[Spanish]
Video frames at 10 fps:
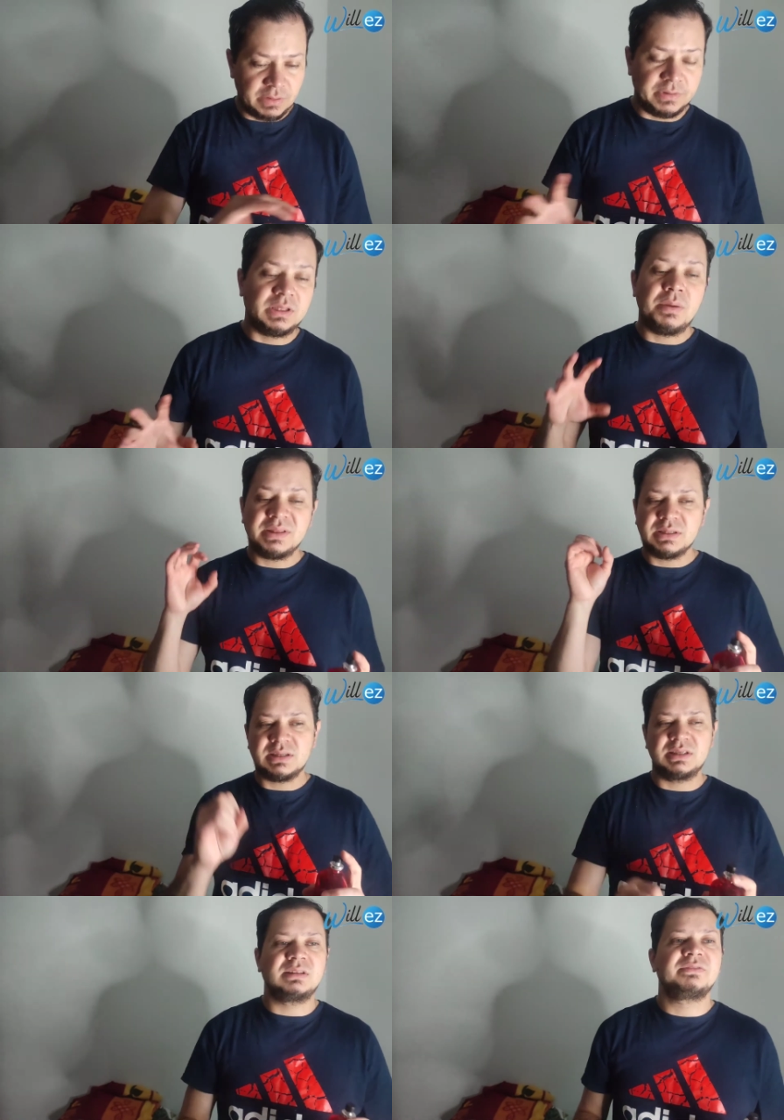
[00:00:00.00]
Efectivamente se
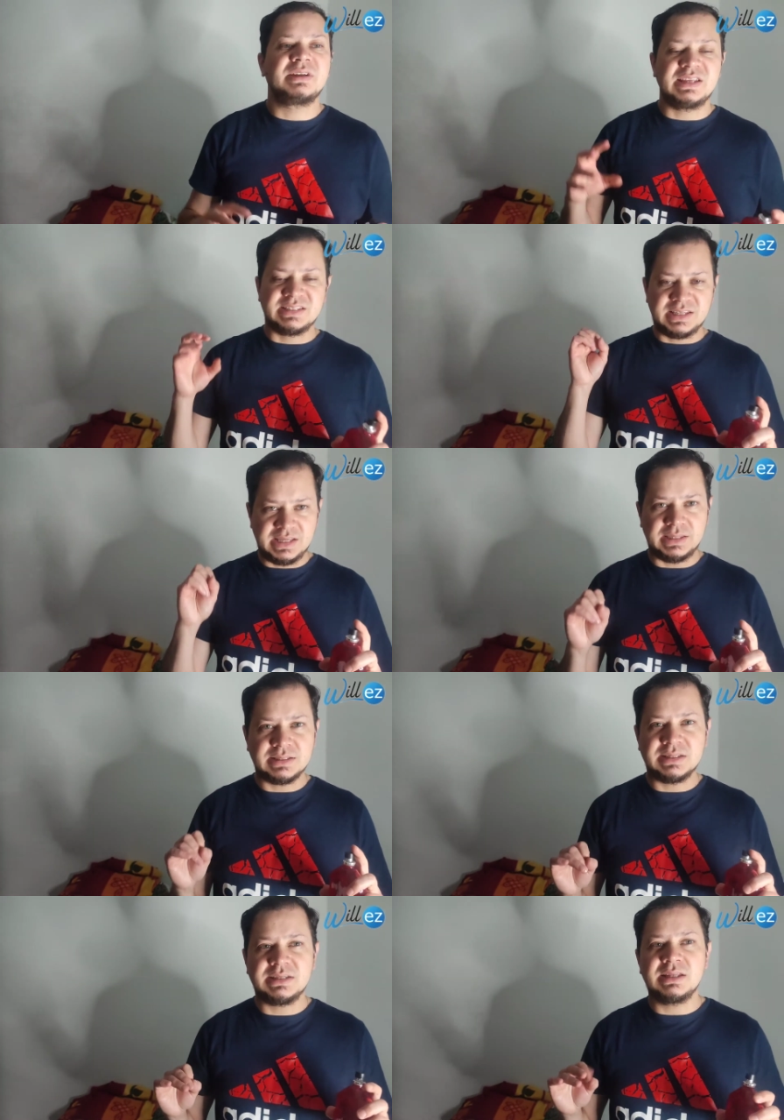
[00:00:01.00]
siente fresquita,
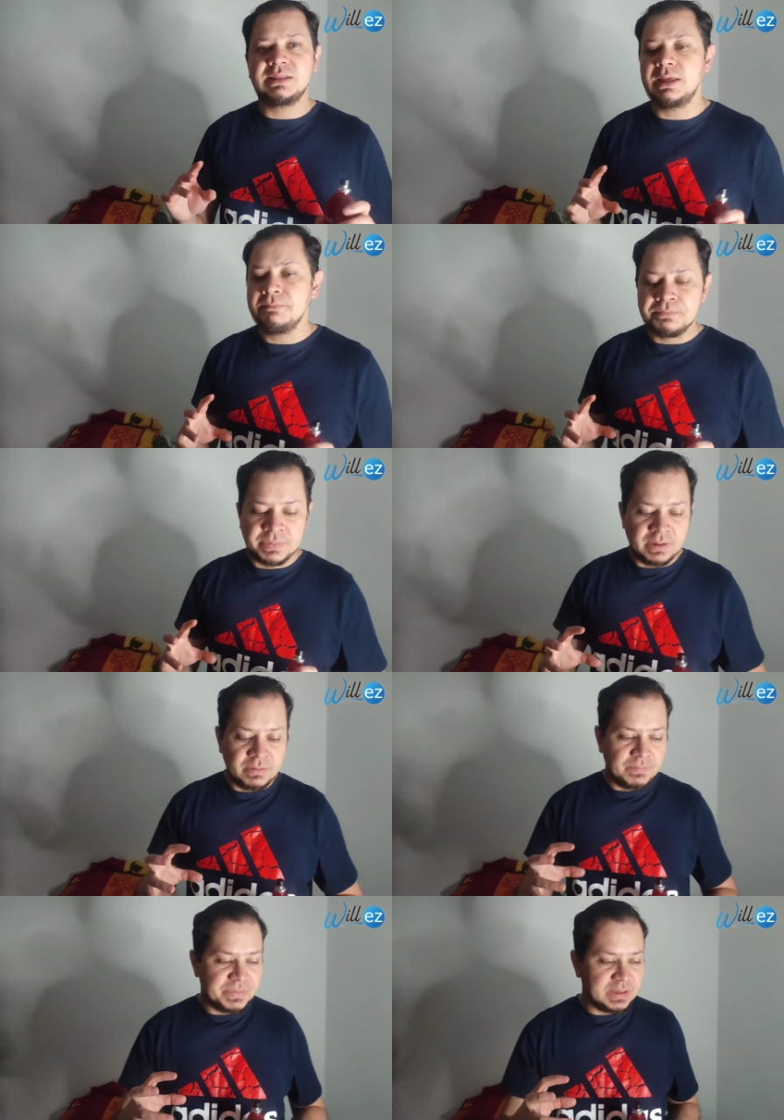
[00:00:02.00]
se siente
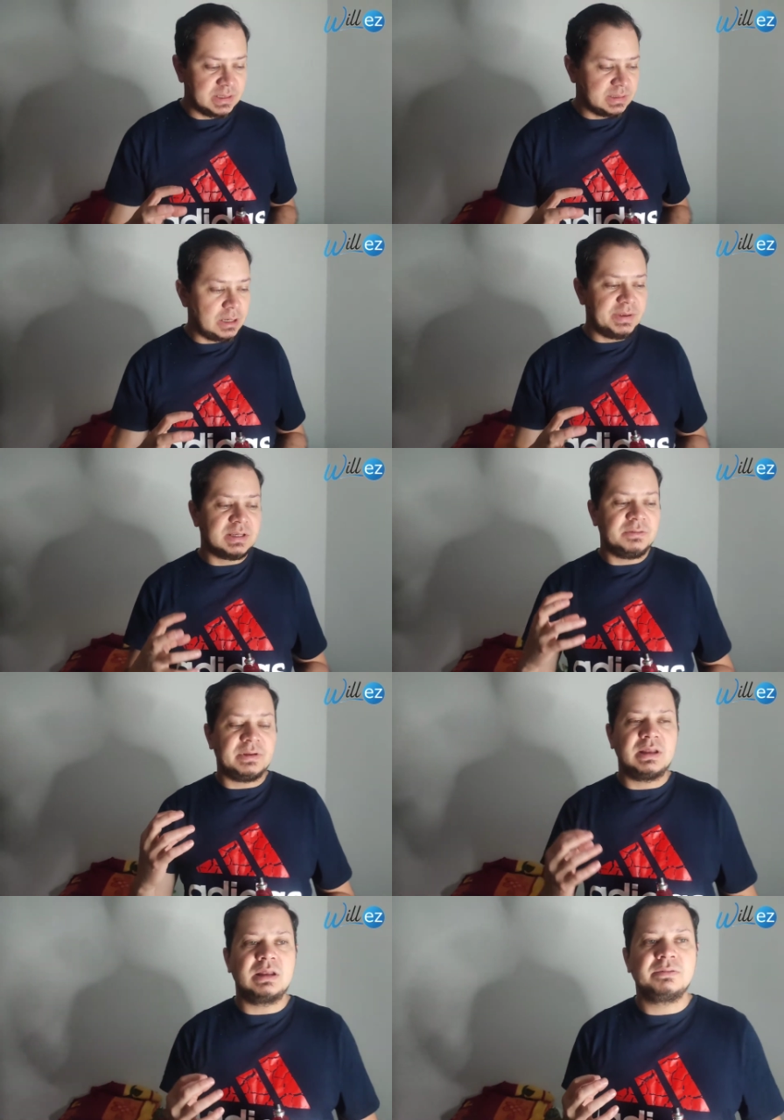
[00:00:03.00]
tal vez
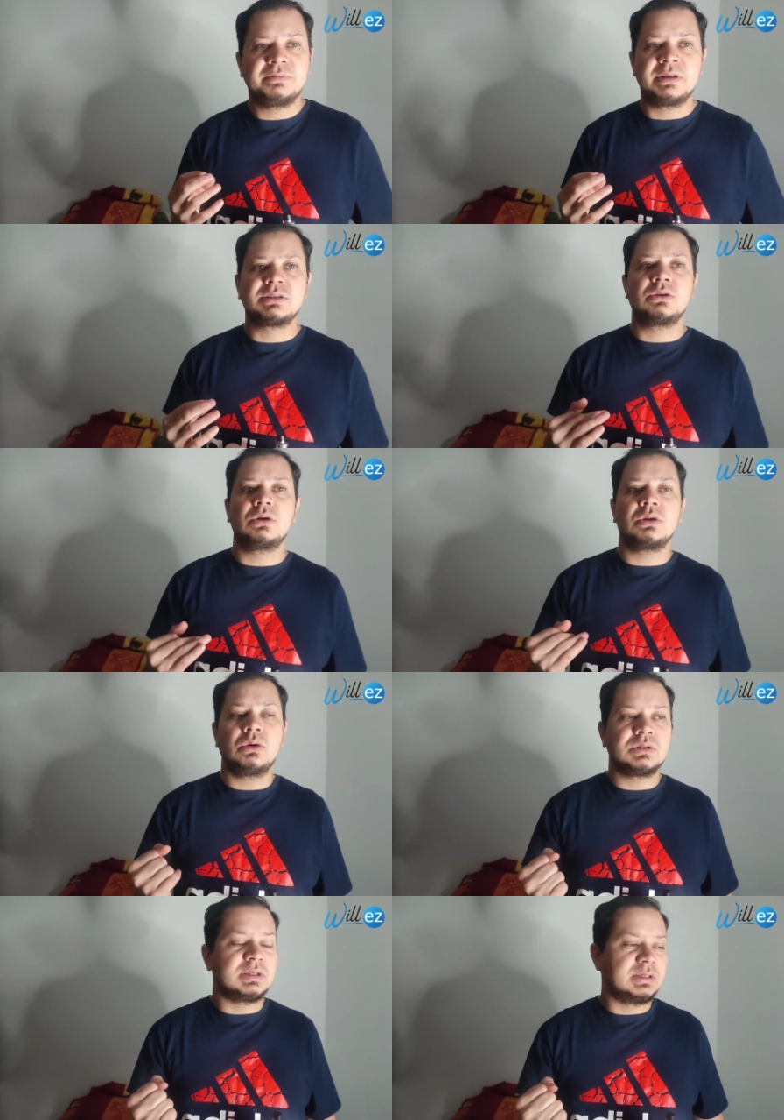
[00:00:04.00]
el, frescor
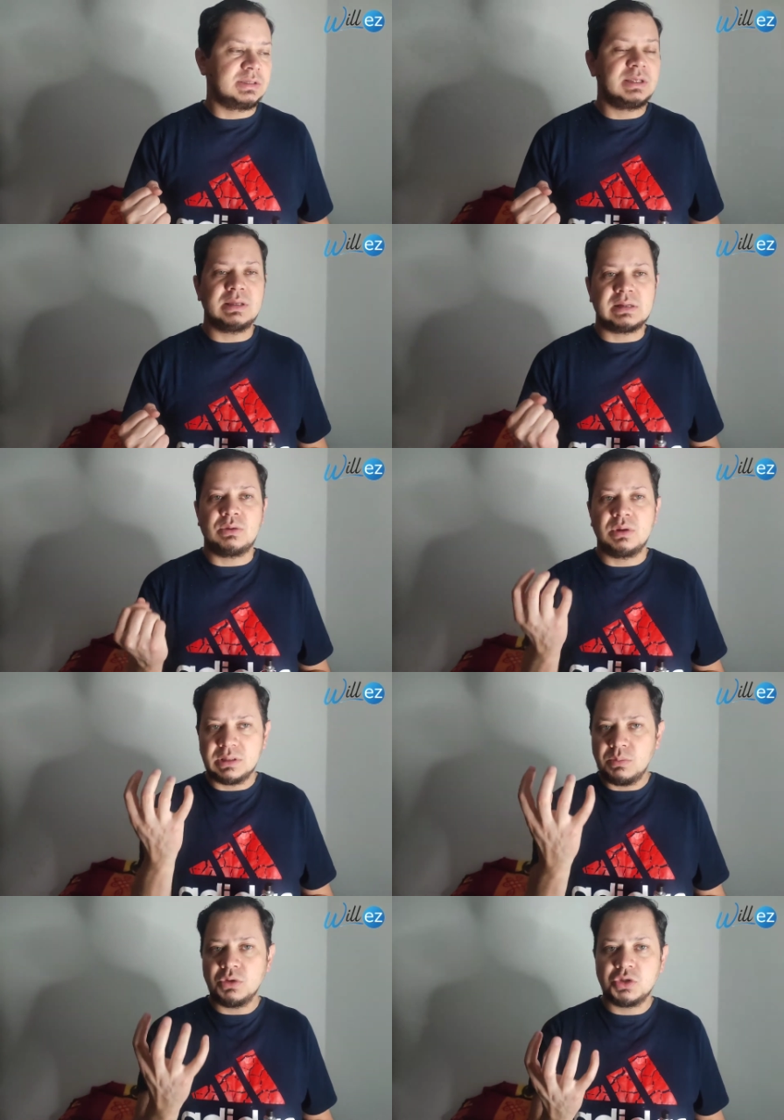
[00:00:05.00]
o sí,
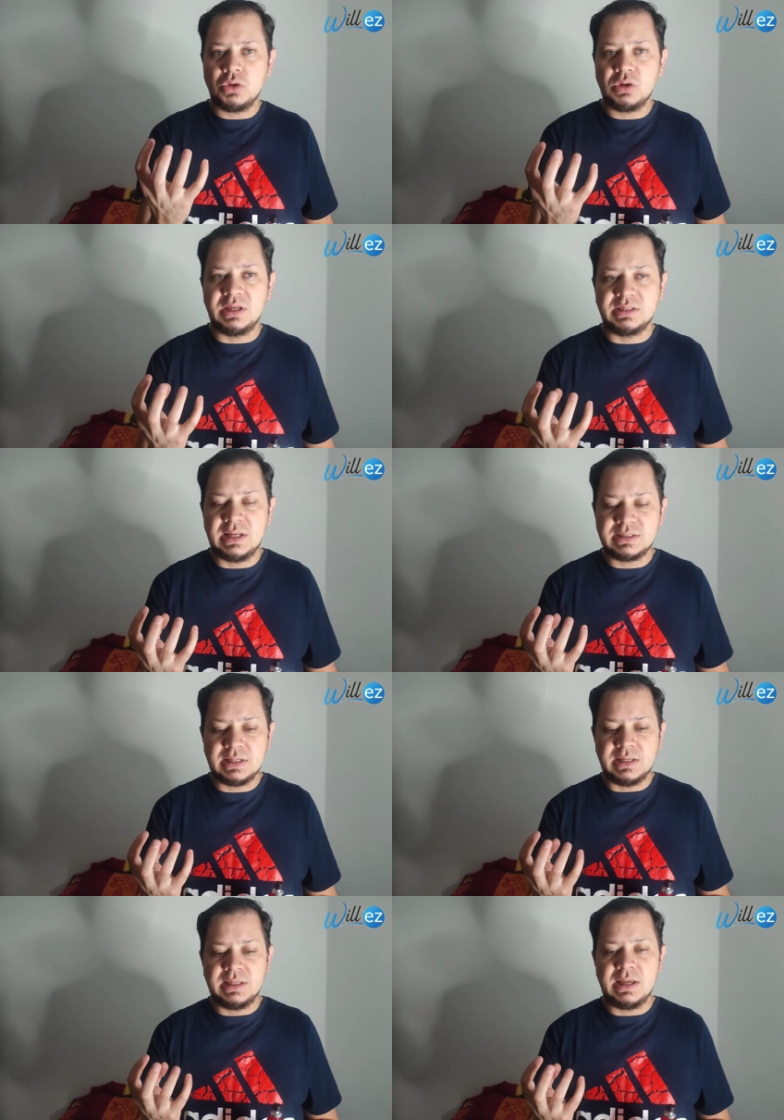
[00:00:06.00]
recuerda mucho lo que es la
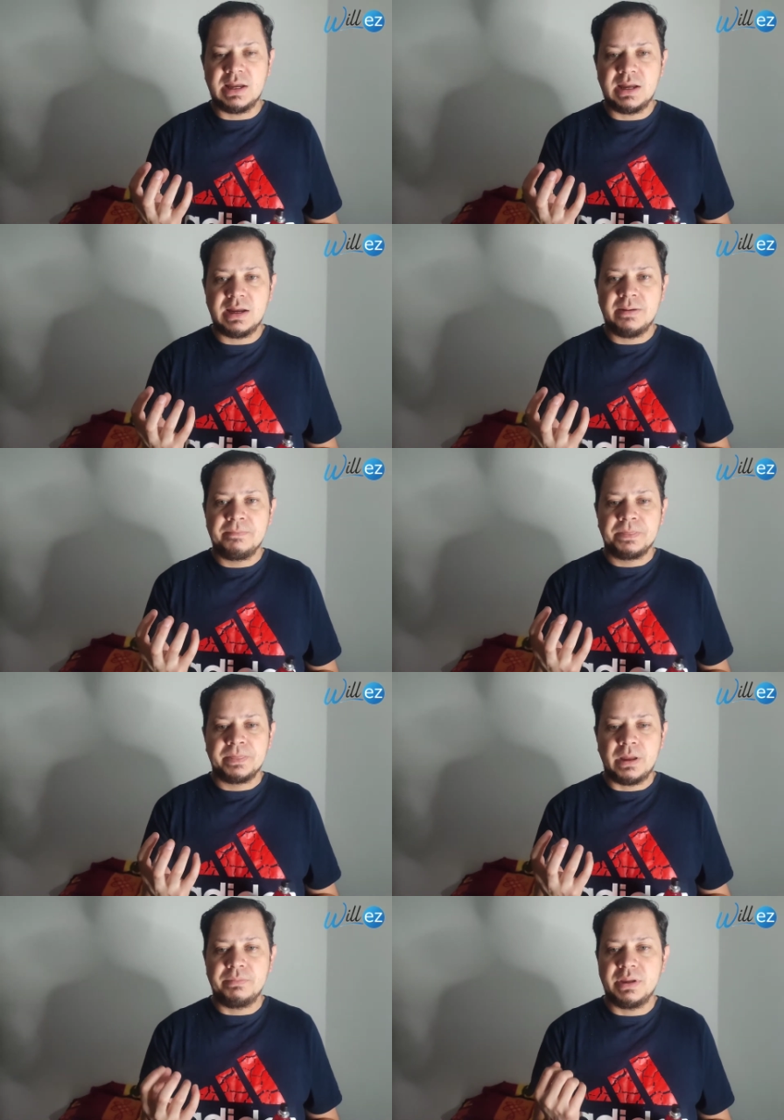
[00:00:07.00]
salida
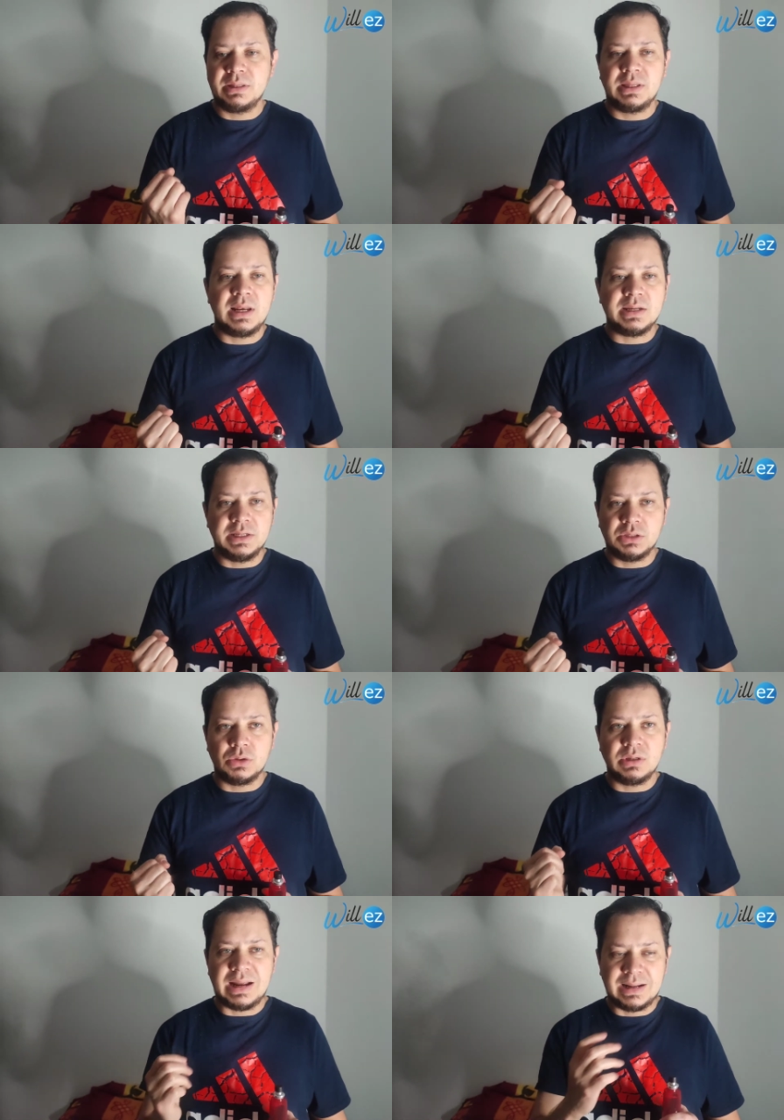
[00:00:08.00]
también de la
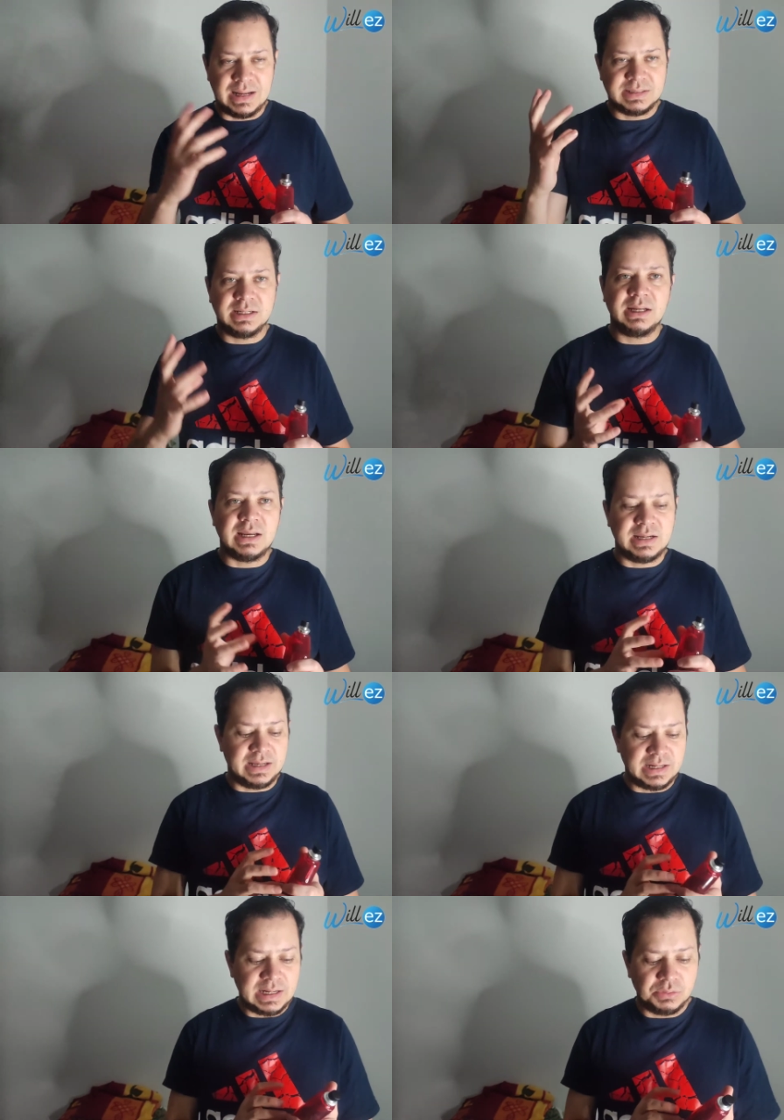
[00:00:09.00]
nitro, la clásica, la
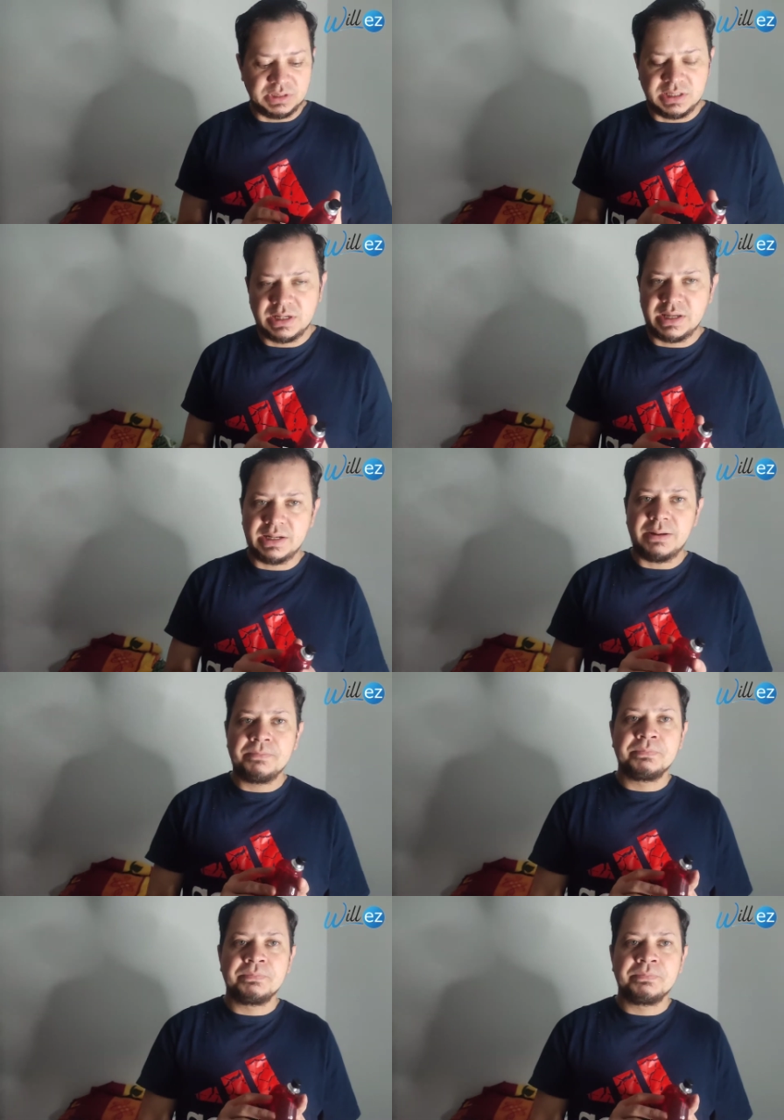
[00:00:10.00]
negra, la botella negra.